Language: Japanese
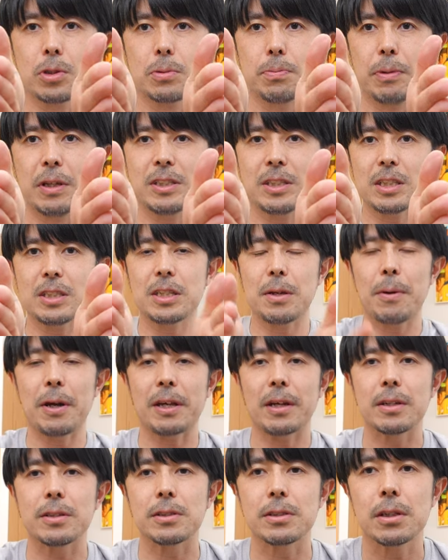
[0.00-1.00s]
めっちゃ狭
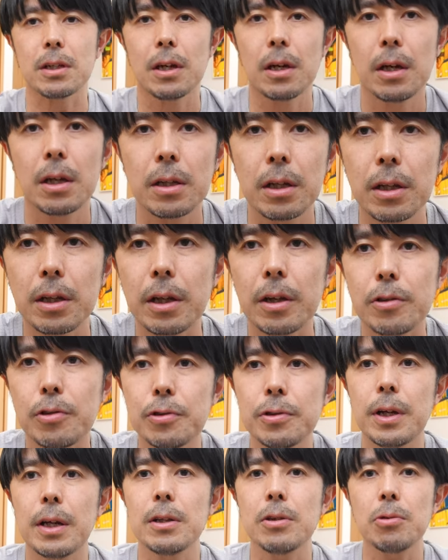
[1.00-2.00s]
い感じ。なんで、
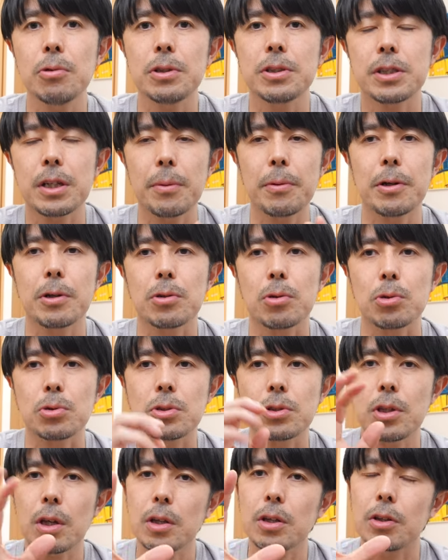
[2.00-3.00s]
普段通り喋る
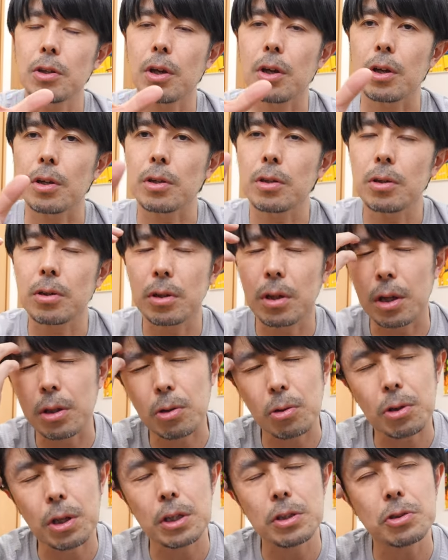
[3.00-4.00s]
と、さっきね、
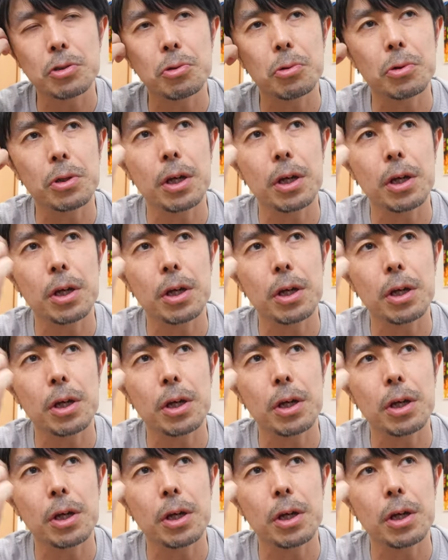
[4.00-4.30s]
検証